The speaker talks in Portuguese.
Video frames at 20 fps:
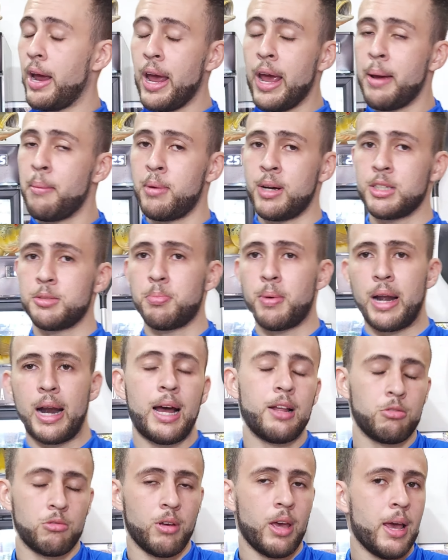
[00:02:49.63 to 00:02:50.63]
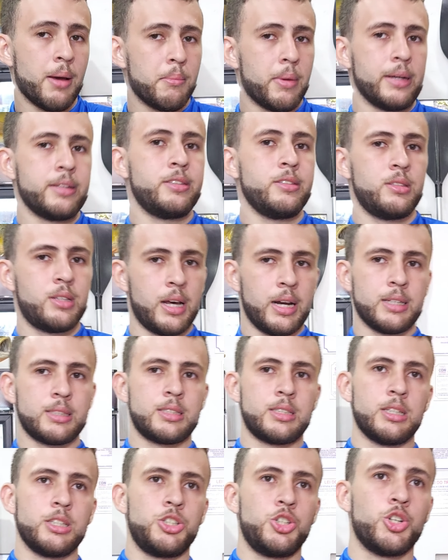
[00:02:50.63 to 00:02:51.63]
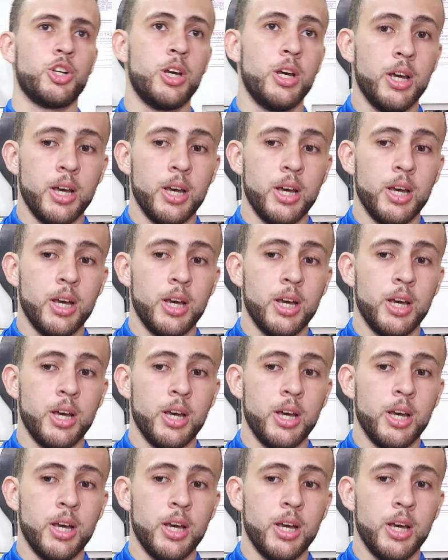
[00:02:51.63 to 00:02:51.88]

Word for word: é mais barato, é mais interessante.